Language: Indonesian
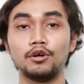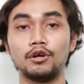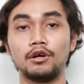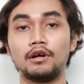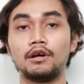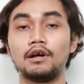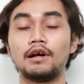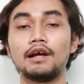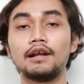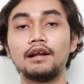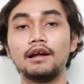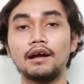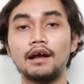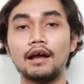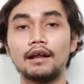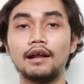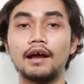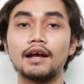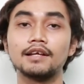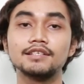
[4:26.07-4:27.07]
eh, kadang
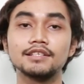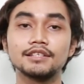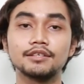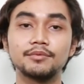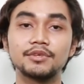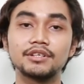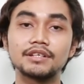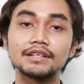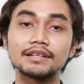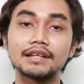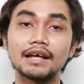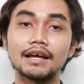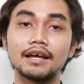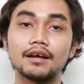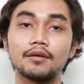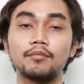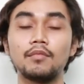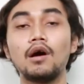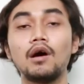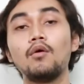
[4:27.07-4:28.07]
ada aja teman kita
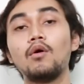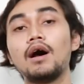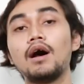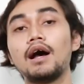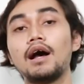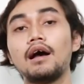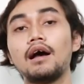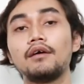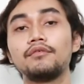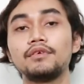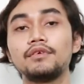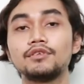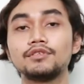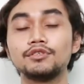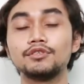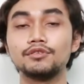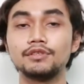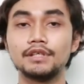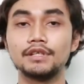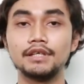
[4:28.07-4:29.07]
yang bawa
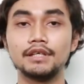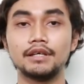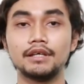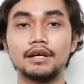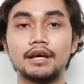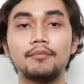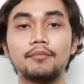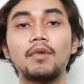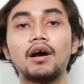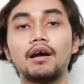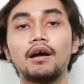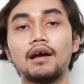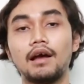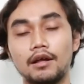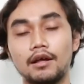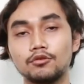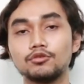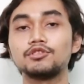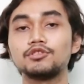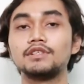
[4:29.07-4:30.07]
virus itu jadi emang
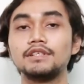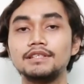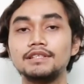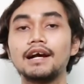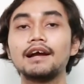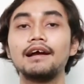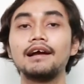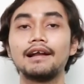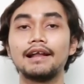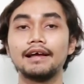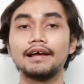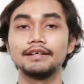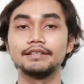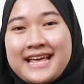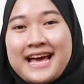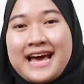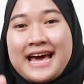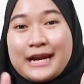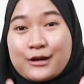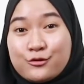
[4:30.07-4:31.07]
harus dijaga lah
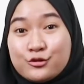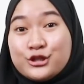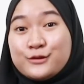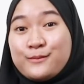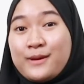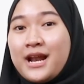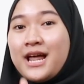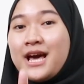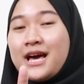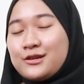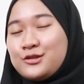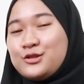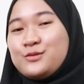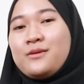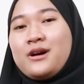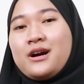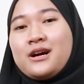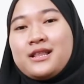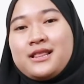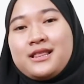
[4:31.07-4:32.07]
harus malah harus
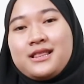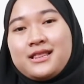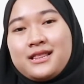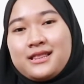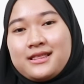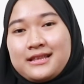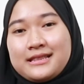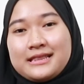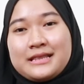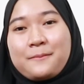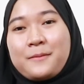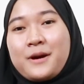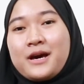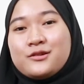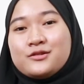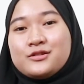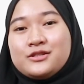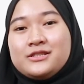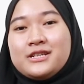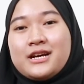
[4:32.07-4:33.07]
banget tetap
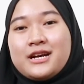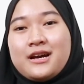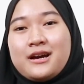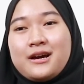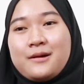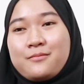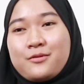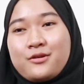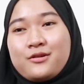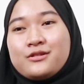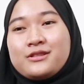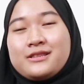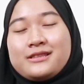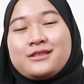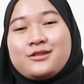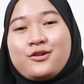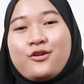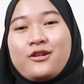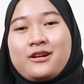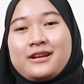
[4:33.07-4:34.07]
harus jaga
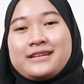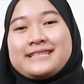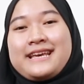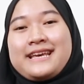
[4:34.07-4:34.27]
protokol